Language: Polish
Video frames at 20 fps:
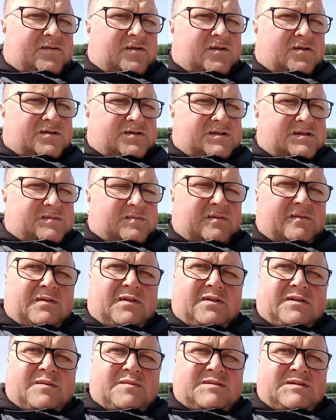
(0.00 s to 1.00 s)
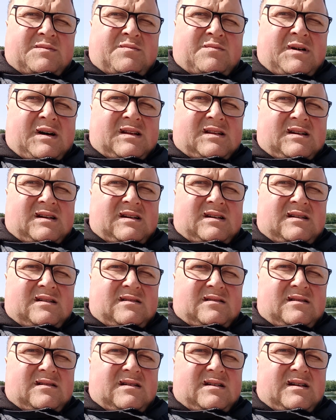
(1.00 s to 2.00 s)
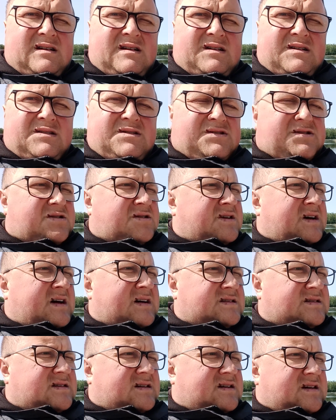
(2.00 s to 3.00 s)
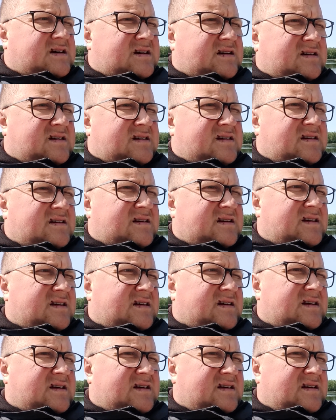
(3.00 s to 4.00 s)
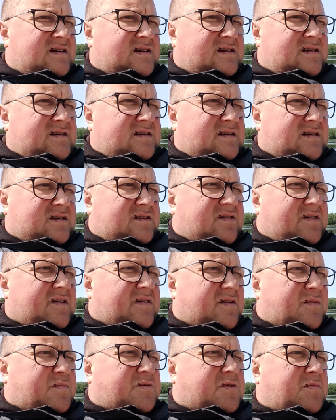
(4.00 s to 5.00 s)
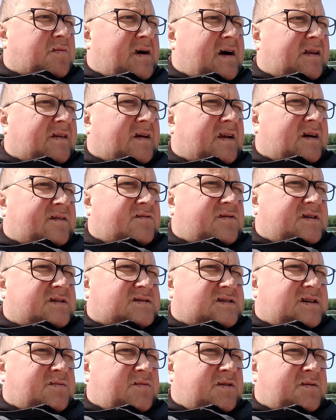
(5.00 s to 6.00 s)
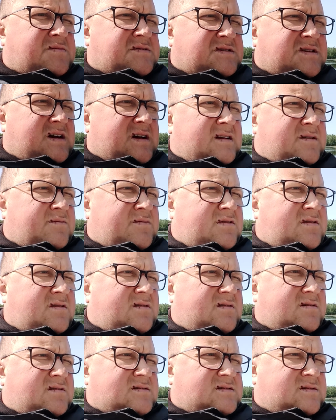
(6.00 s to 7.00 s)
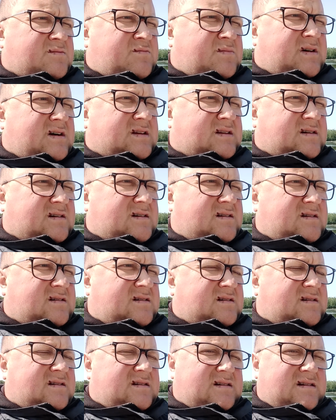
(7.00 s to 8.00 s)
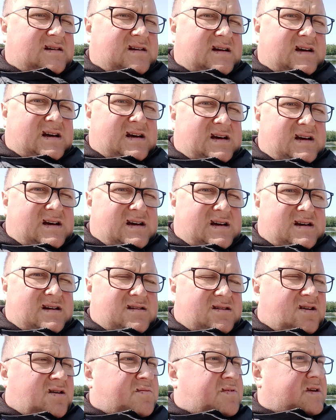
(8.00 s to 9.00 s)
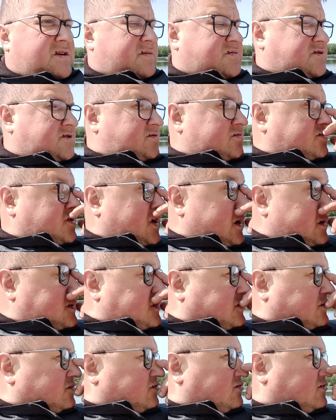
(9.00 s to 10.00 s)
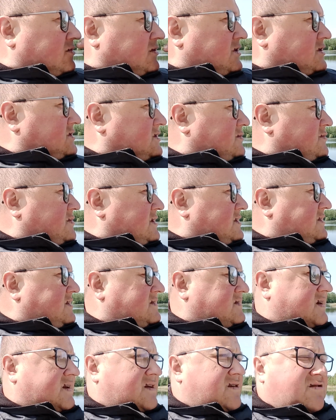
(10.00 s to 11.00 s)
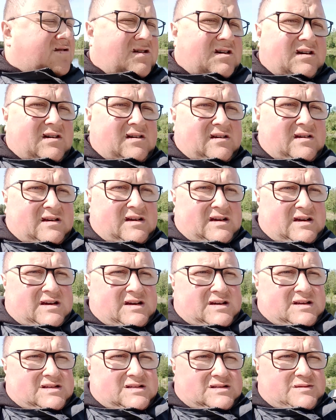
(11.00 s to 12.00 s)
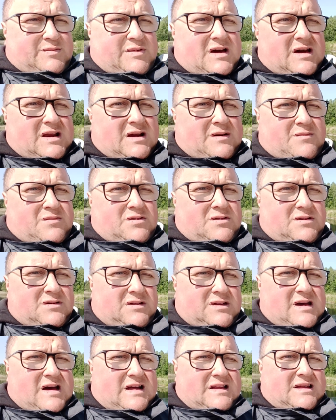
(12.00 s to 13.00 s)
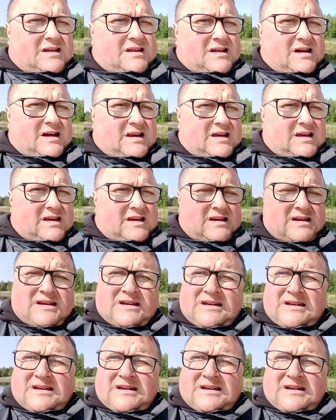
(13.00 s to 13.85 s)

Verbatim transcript: włożyć z powrotem zębatkę, trzynastkę i to jest optymalna dla ws moim zdaniem zębatka. Dobra, nie przedłużając, bo to długo też nie będę, zaraz się zbieram, jadę dalej,